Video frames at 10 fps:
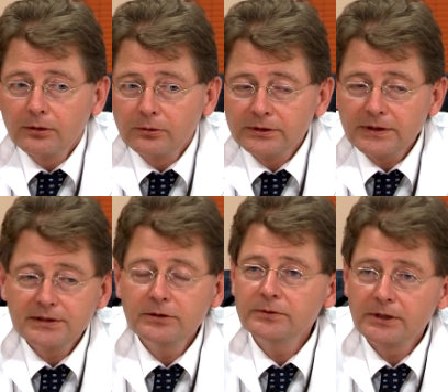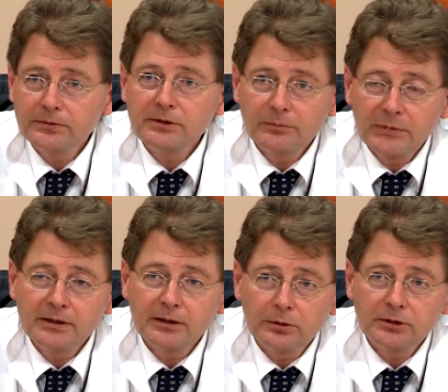und das hilft natürlich am
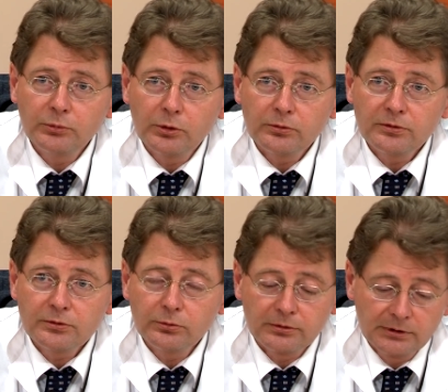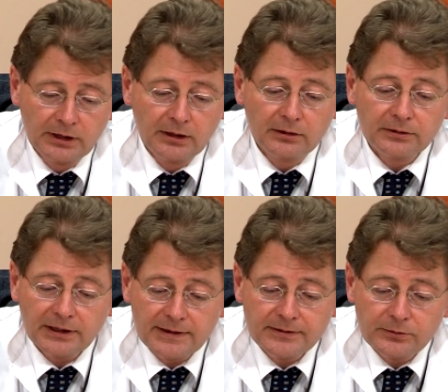Ende auch der Produktion. Und
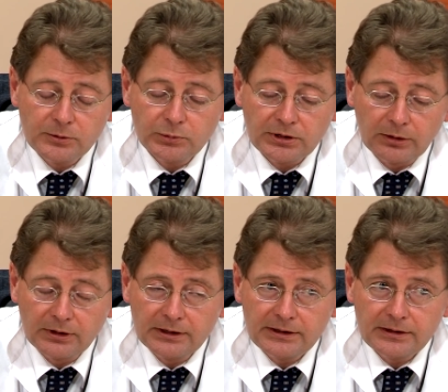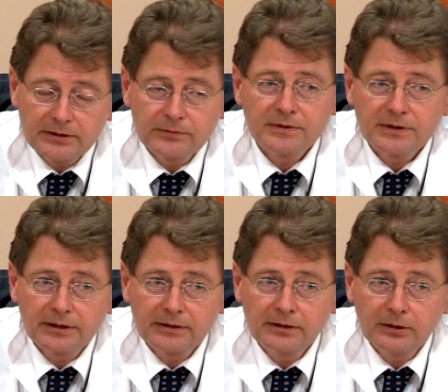da ist natürlich bedauerlich, dass von
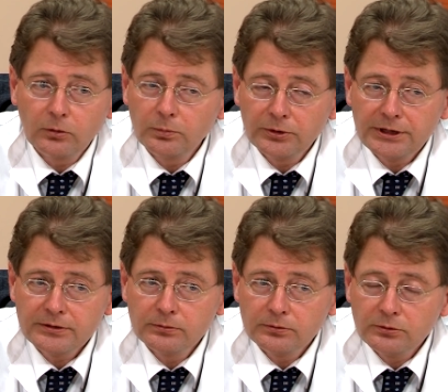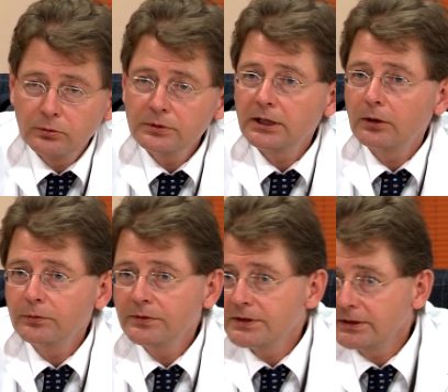Seiten der Europäischen Union da
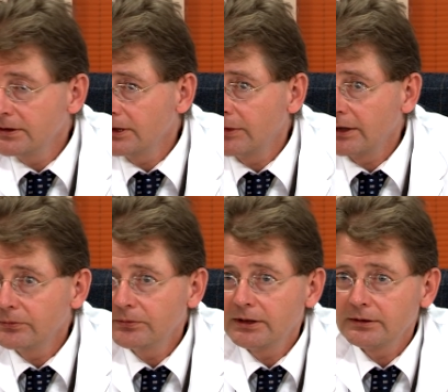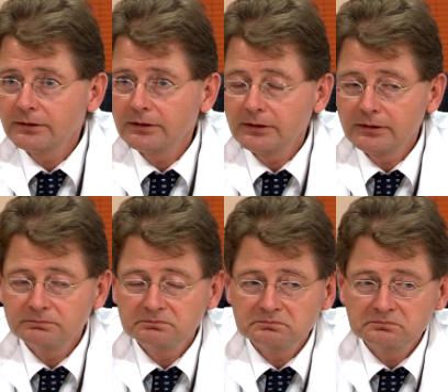offensichtlich am Anfang
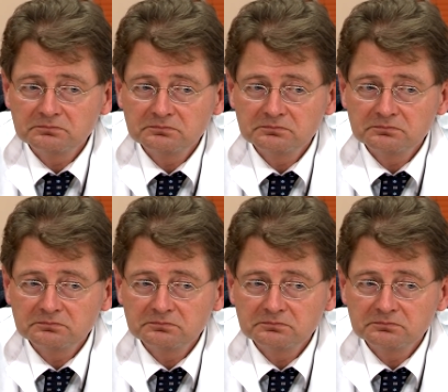ähm,